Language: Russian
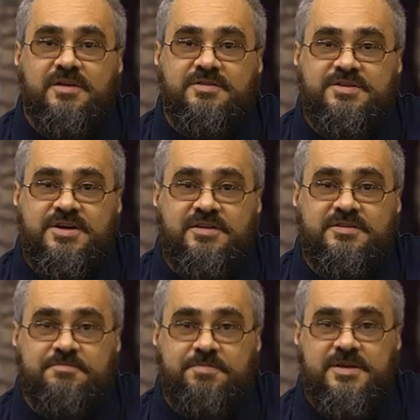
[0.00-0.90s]

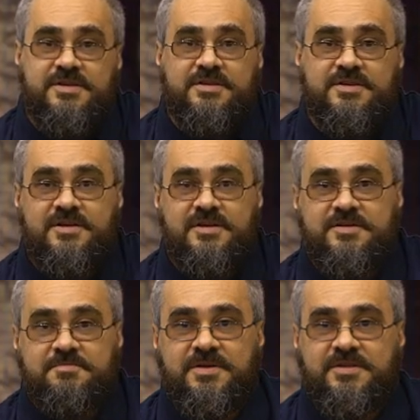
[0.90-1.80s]
Сейчас принято
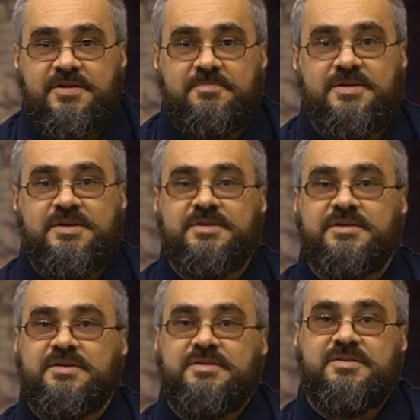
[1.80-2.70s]
делить медные
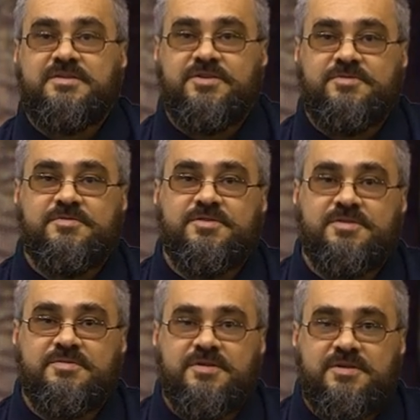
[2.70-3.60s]
монеты
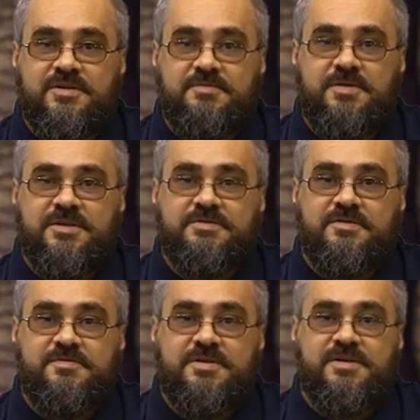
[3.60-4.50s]
IV и
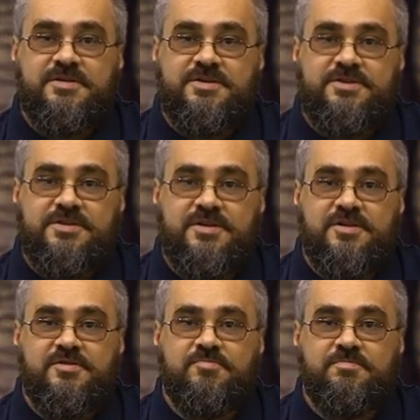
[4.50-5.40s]
V века на четыре
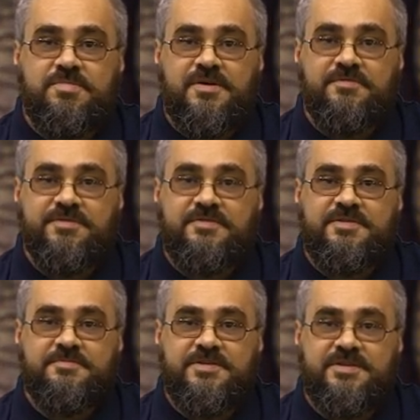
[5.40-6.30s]
группы, в
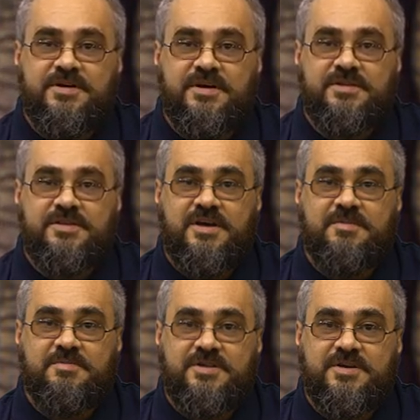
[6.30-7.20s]
зависимости от
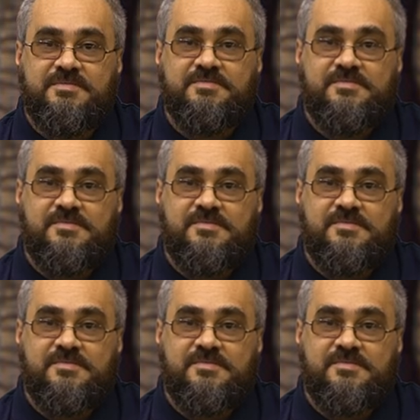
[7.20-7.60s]
диаметра.